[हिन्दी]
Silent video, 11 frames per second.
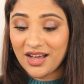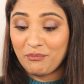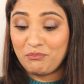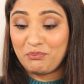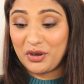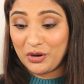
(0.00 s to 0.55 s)
अ
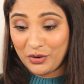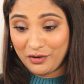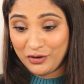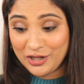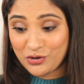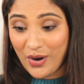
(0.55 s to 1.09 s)

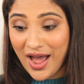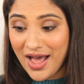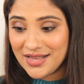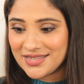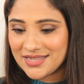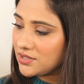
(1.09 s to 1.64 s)
ब्यूटीफुल
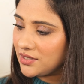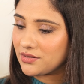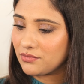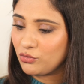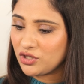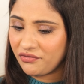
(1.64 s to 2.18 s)
ड्रेस
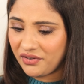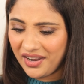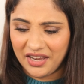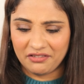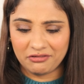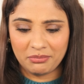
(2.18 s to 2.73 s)
मुझे फ्री
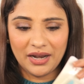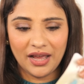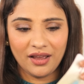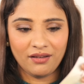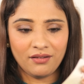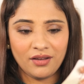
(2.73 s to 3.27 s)
गिफ्ट मिला
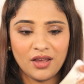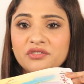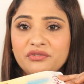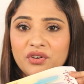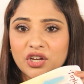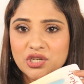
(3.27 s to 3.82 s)
मुझे
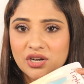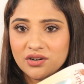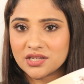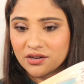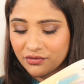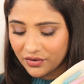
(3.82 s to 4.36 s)
फेशियल
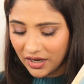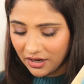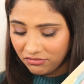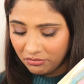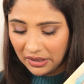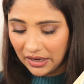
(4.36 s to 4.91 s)
रेजर फ्री
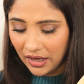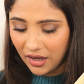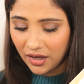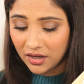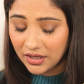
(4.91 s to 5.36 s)
गिफ्ट मिला है